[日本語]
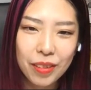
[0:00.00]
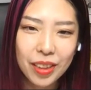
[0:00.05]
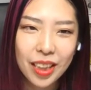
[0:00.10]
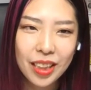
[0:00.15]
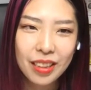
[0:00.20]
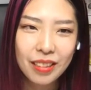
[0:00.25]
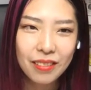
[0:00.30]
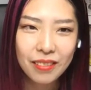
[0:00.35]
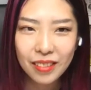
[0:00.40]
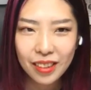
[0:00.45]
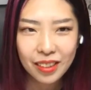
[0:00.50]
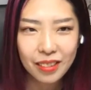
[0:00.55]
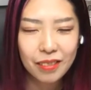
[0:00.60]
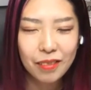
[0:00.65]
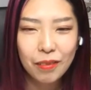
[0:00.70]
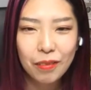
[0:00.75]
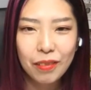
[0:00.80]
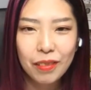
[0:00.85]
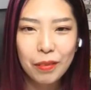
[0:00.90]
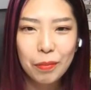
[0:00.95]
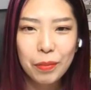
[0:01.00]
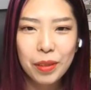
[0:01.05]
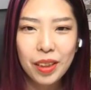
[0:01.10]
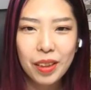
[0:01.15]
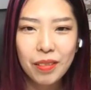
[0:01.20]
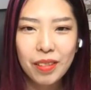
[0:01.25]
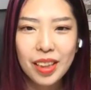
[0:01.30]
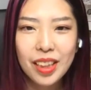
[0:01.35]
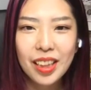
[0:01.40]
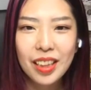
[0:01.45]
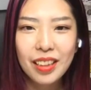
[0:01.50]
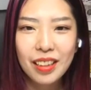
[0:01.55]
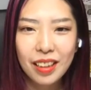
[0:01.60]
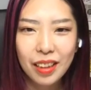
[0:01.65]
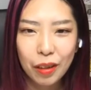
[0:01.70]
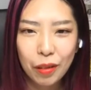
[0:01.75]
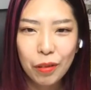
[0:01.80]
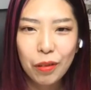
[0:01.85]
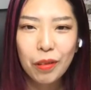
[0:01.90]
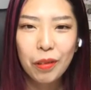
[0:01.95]
私はちょっと好みに合わないんだ
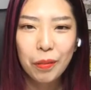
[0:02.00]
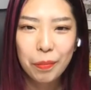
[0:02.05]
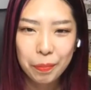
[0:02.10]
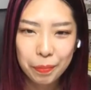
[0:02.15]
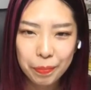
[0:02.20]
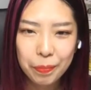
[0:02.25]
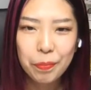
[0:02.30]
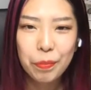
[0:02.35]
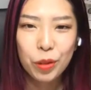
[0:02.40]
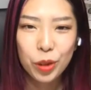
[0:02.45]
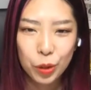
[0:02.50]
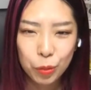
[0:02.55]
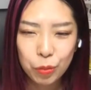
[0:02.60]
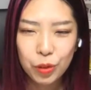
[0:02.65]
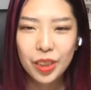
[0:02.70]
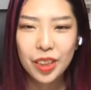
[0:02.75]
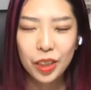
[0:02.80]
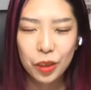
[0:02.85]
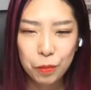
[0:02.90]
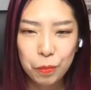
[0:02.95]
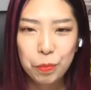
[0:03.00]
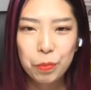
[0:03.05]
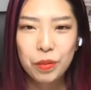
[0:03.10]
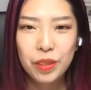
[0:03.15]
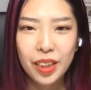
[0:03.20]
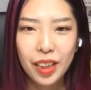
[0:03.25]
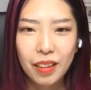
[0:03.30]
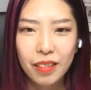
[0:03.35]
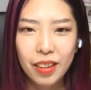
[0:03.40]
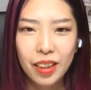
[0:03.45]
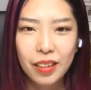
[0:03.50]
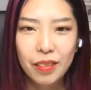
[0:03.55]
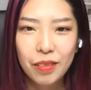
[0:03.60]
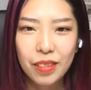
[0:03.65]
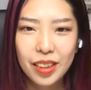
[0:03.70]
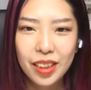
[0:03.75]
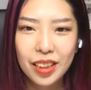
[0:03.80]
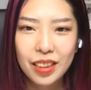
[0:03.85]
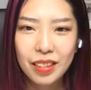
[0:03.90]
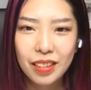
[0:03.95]
けど、うん、ポチポチ10分やる派の
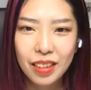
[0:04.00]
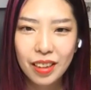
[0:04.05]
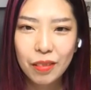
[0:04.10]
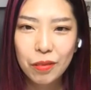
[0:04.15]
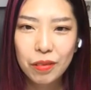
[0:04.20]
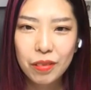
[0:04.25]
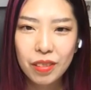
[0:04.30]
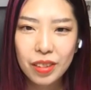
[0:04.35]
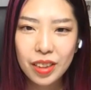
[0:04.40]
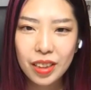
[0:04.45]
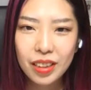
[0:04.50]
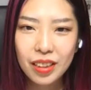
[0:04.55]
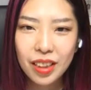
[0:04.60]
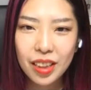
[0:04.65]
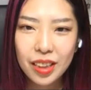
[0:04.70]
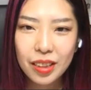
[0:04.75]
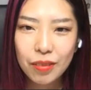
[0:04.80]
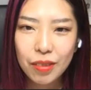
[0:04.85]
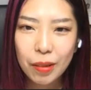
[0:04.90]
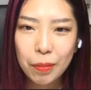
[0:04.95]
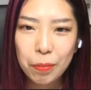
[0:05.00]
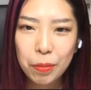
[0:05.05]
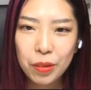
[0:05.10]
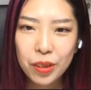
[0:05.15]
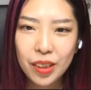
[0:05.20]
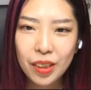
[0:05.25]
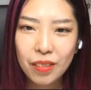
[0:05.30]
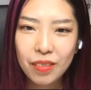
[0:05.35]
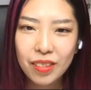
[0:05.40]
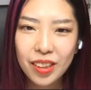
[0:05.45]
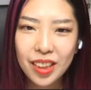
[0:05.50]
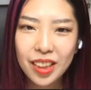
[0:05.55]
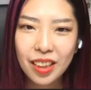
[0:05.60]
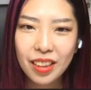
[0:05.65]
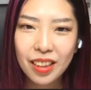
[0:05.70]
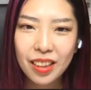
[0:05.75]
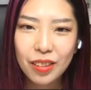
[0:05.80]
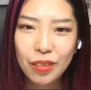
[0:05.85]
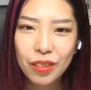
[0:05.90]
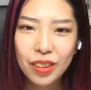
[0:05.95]
私ね、今年の夏ワンピを制服化し
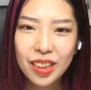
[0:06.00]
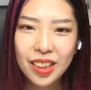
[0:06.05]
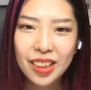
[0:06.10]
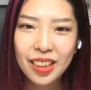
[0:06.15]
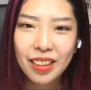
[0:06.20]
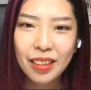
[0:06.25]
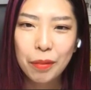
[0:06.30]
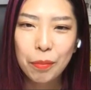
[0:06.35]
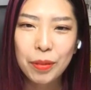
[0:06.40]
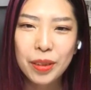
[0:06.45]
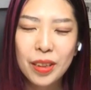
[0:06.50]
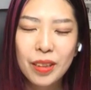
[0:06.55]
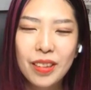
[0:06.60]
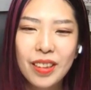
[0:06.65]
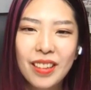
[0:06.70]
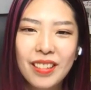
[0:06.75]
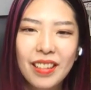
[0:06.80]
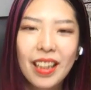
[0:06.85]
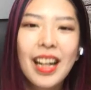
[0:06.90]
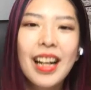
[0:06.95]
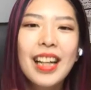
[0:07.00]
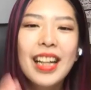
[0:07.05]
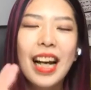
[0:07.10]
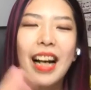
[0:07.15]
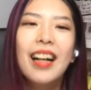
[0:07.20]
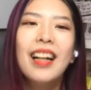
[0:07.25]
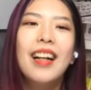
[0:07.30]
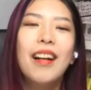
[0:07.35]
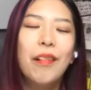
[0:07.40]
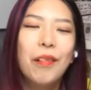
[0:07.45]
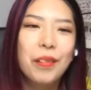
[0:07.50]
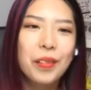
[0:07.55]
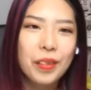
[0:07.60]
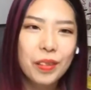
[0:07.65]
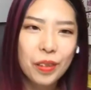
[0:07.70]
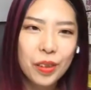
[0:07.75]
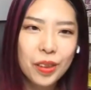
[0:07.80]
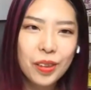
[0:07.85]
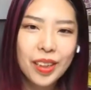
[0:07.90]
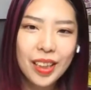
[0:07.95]
たリソース使うってめちゃくちゃ楽。いや、ほん
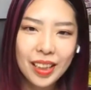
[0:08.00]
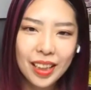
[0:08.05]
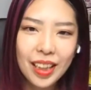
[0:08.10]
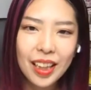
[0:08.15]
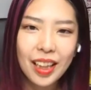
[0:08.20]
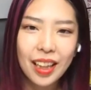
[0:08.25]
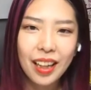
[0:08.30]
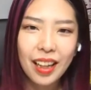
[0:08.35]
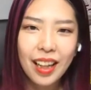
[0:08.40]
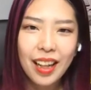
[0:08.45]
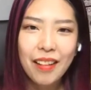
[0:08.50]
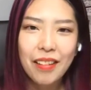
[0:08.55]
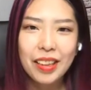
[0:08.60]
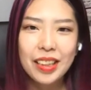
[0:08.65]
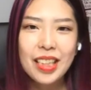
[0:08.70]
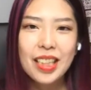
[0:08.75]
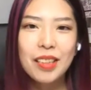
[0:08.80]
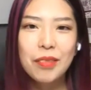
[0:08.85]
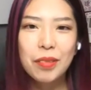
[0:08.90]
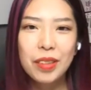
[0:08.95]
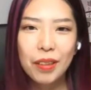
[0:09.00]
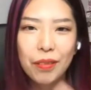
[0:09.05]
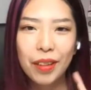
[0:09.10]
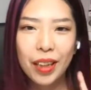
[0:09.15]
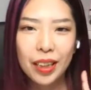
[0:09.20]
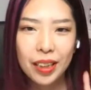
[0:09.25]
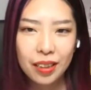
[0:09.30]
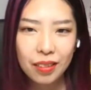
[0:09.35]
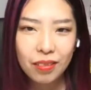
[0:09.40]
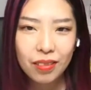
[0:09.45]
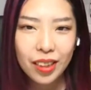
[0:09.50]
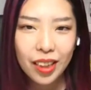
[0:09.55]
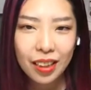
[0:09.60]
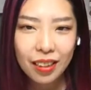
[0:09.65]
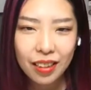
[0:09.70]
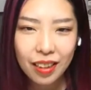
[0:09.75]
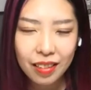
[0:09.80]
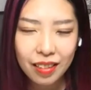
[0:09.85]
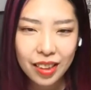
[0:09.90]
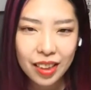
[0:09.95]
とそれで、私はね、
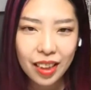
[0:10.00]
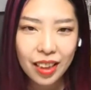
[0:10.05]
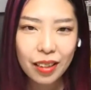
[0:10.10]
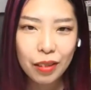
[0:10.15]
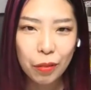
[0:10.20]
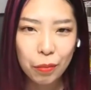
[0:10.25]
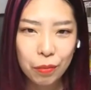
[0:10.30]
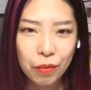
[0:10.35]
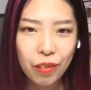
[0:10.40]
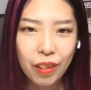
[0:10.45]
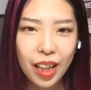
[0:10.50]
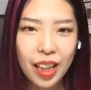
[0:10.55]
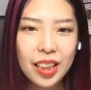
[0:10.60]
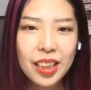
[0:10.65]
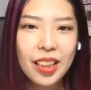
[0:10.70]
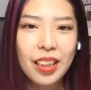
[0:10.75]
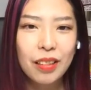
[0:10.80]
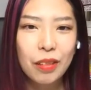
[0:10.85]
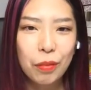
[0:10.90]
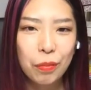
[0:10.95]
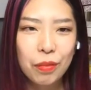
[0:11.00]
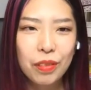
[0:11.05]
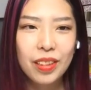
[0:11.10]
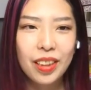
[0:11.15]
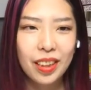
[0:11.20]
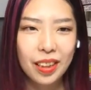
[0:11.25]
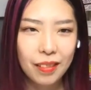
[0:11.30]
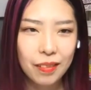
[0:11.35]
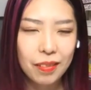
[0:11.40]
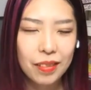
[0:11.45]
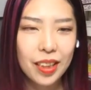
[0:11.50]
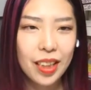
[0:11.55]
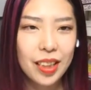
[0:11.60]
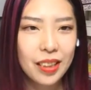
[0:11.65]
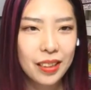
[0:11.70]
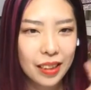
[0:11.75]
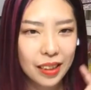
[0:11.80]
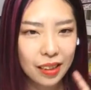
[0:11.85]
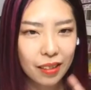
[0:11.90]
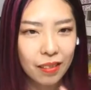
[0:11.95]
ファッションレンタルサイトもあれだと思うんだけど、
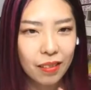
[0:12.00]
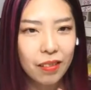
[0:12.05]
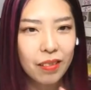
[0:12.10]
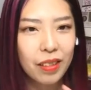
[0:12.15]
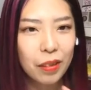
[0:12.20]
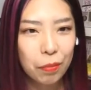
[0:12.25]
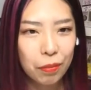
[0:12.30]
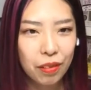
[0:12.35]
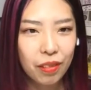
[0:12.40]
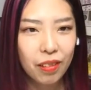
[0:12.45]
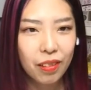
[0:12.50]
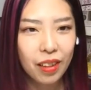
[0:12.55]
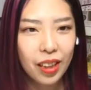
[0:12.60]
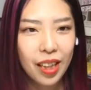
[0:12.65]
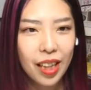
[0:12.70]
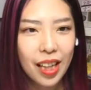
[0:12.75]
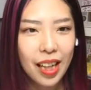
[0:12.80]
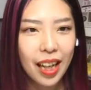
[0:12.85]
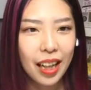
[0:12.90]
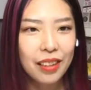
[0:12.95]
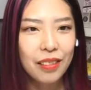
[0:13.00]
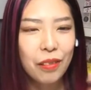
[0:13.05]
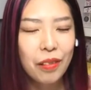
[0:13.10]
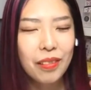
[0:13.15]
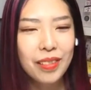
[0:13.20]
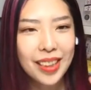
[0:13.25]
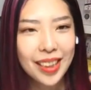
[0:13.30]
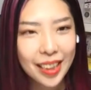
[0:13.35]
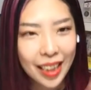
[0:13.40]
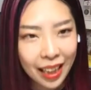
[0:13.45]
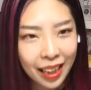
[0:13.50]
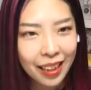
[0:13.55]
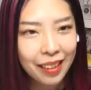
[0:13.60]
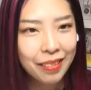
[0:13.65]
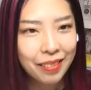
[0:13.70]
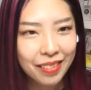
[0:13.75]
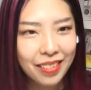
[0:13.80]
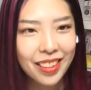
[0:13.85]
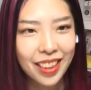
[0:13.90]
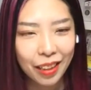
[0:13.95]
私はそれよりも、あの、制
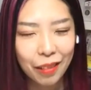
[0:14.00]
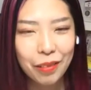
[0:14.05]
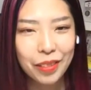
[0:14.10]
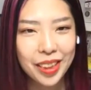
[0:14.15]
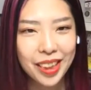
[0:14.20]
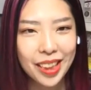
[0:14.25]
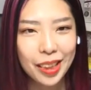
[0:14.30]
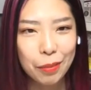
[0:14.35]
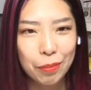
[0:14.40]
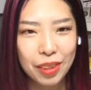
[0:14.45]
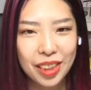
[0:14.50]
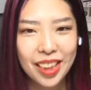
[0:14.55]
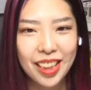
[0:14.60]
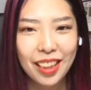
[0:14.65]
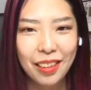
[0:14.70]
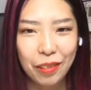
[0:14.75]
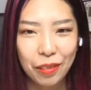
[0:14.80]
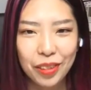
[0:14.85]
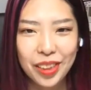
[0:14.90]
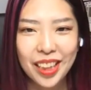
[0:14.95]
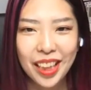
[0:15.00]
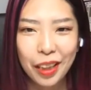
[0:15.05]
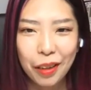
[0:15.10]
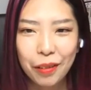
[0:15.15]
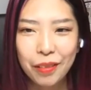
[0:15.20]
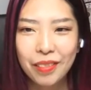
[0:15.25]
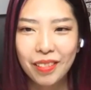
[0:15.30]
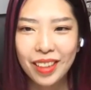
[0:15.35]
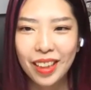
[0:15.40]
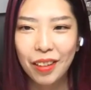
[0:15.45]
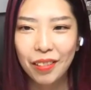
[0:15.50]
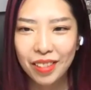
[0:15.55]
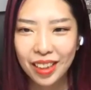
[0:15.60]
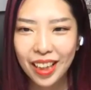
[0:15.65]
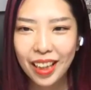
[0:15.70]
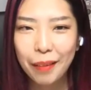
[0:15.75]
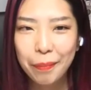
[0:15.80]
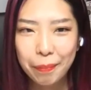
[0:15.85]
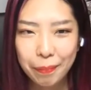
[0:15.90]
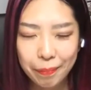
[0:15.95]
服化をおすすめしてんのよ、制服化を
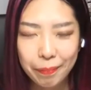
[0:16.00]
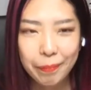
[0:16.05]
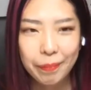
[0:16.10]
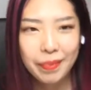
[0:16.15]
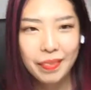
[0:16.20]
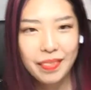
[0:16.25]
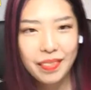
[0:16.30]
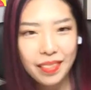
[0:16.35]
ね。うん。